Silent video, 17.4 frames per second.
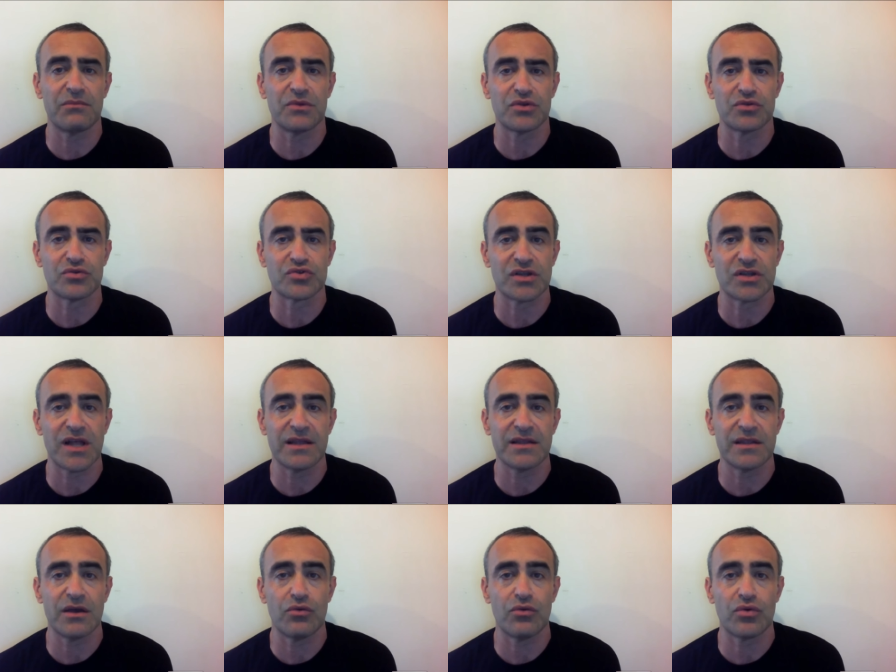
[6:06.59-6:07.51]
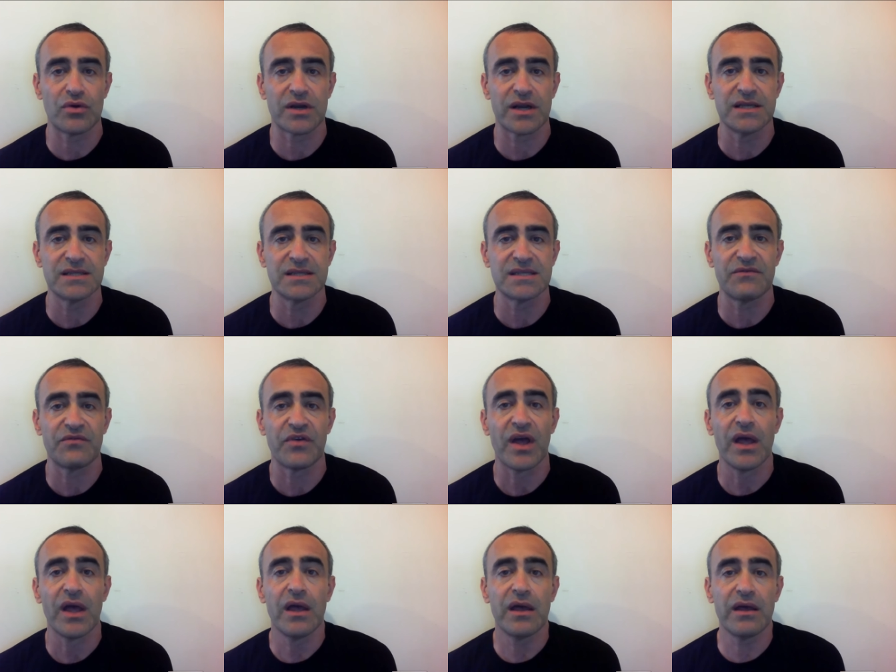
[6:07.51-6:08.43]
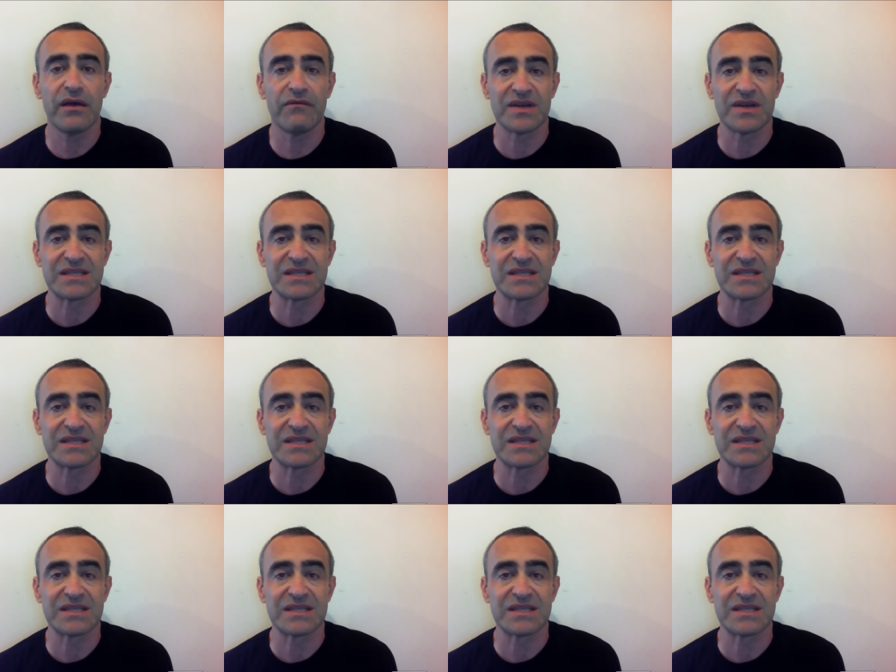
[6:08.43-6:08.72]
я имею в виду желания украинцев – Э,